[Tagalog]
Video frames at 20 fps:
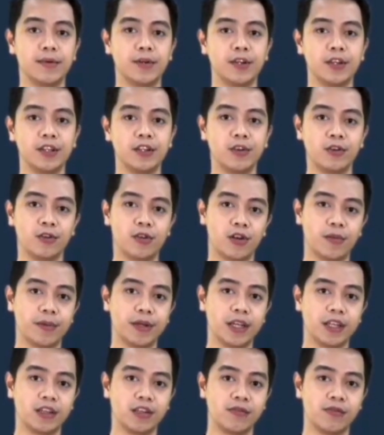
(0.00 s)
Ito pong
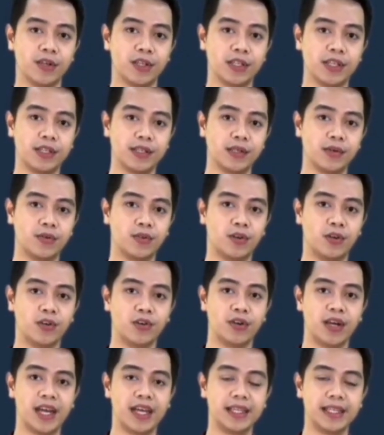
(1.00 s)
Intertropical Convergence Zone
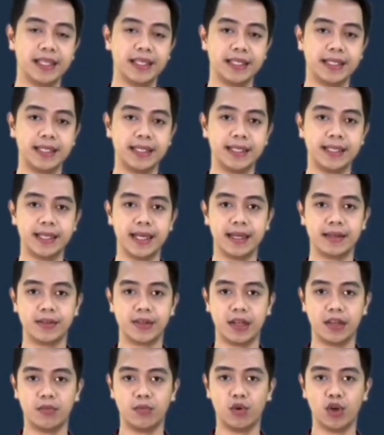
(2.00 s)
o yung ITCC
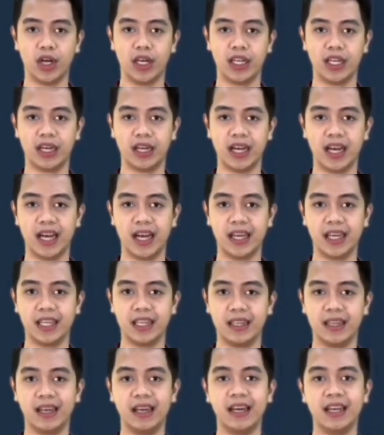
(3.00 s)
ay salubungan ng
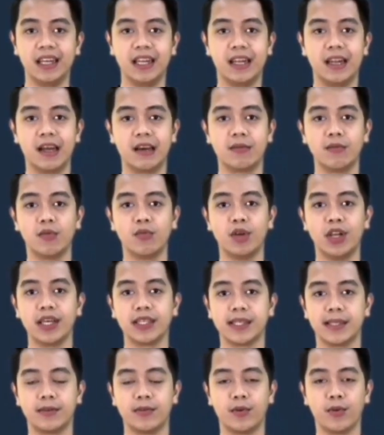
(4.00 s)
hangin na
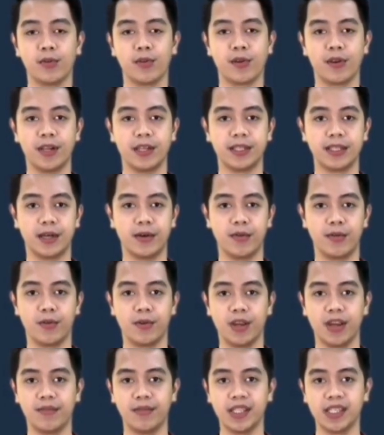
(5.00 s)
nagmumula sa northern and
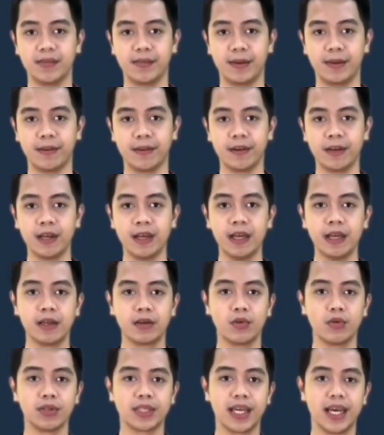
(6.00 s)
southern hemisphere
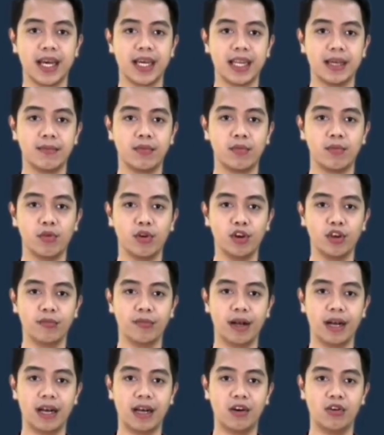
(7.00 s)
kung saan
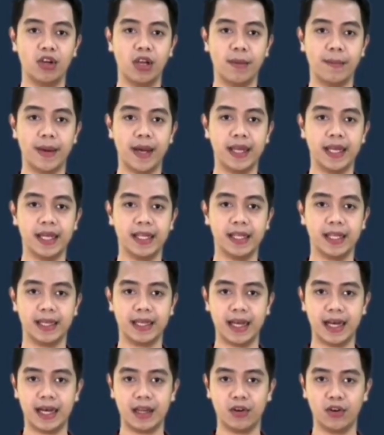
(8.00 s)
nabubuo yung mga kaulapan at
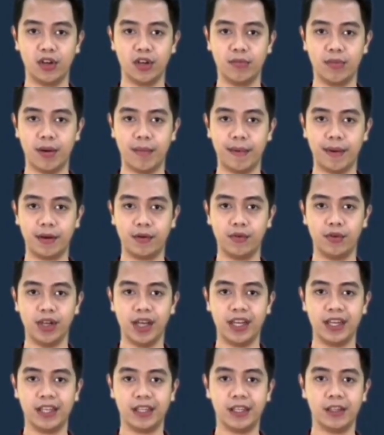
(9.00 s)
nagkakaroon ng mga
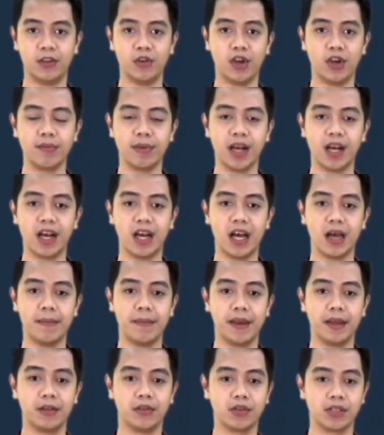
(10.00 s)
pag-ulan. At ito ay
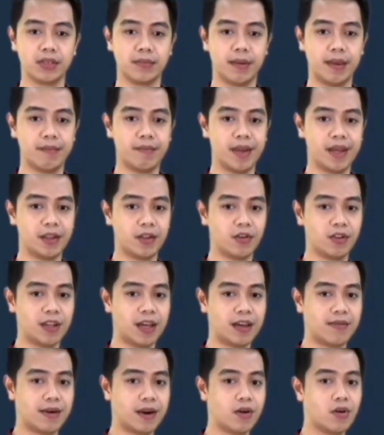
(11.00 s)
makakaapekto sa main
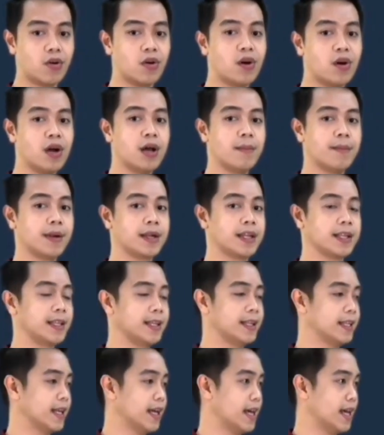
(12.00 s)
Metro Davao
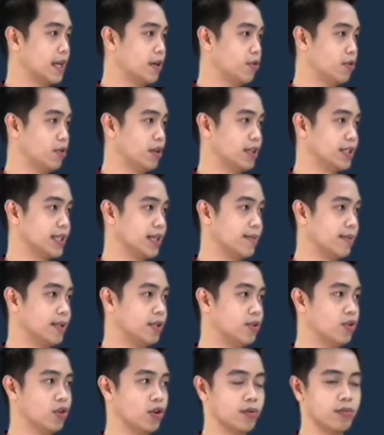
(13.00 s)
pagdating ng araw ng
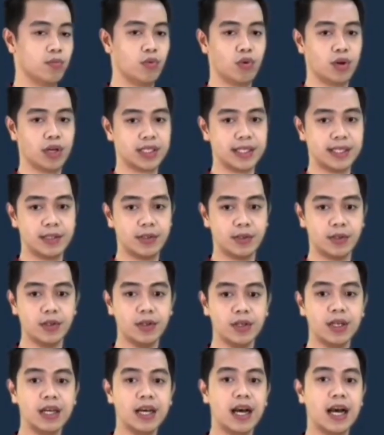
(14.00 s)
Sabado or bukas
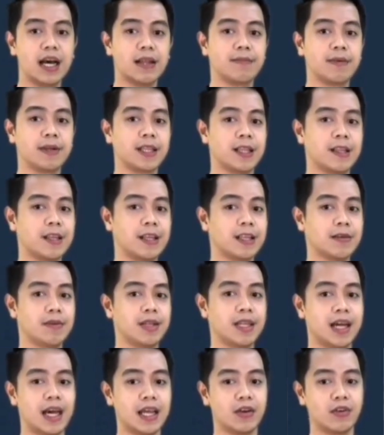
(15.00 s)
ito. At pagdating
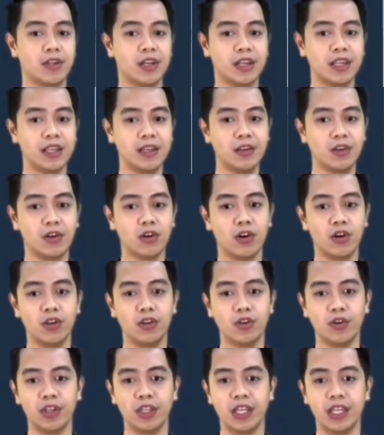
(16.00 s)
naman ng araw ng linggo,
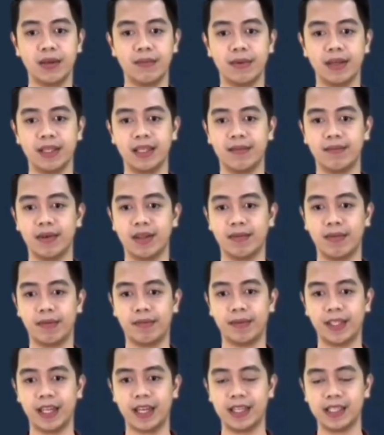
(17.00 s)
although hindi naman
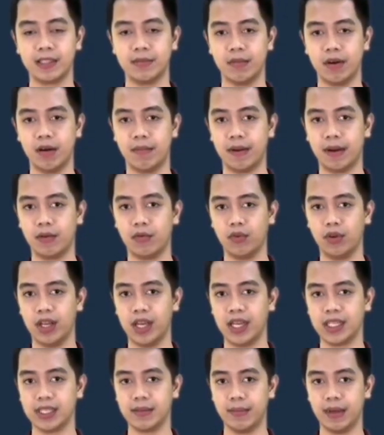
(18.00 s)
mapapadala si mga
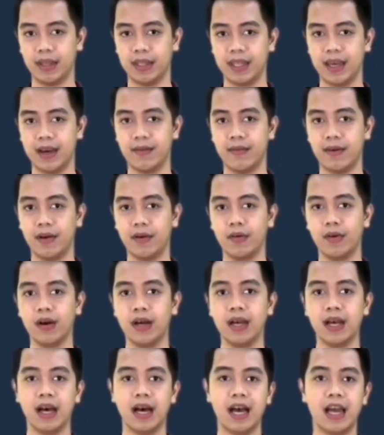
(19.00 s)
pag-ulan sa may
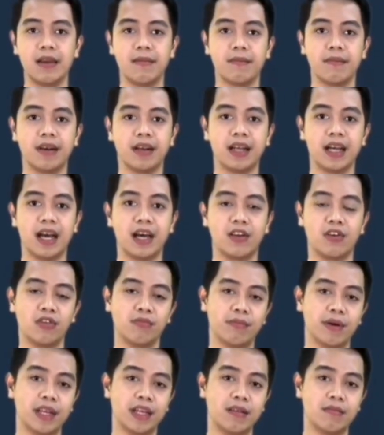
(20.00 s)
Davao, ay
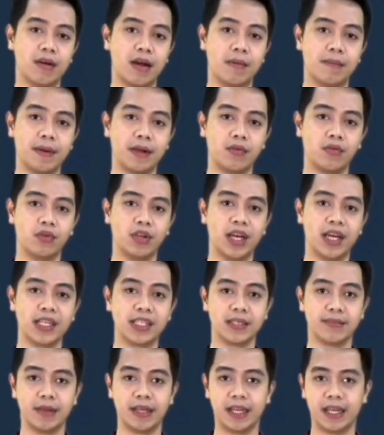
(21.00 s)
magkakaroon pa rin mga
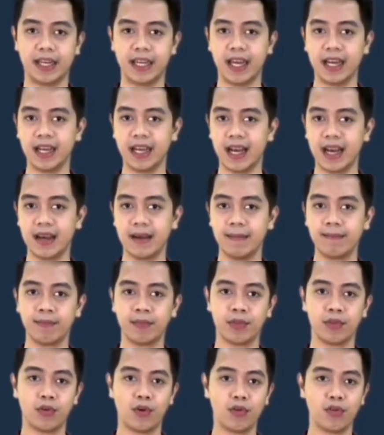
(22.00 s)
pag-ulan sa may Caraga,
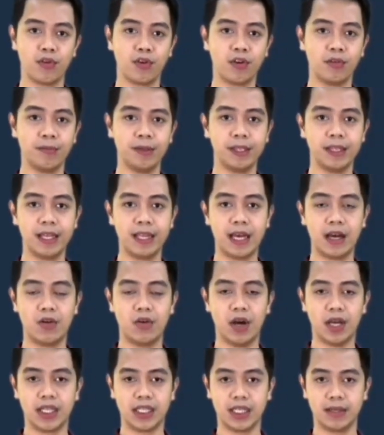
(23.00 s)
Northern
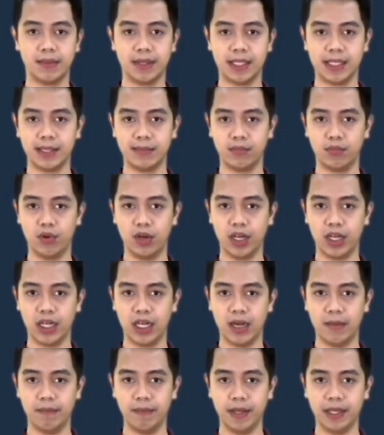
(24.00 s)
Mindanao at sa may
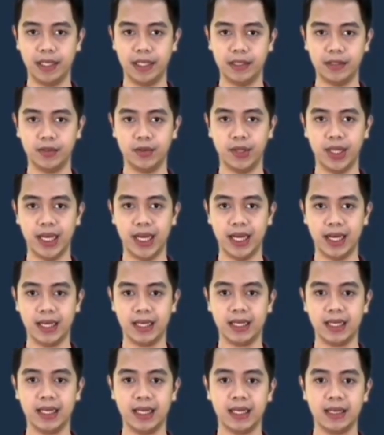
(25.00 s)
Sambuanga
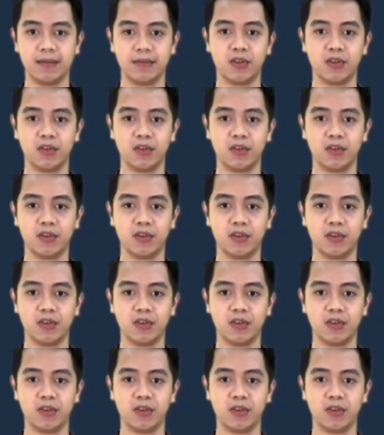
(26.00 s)
Peninsula.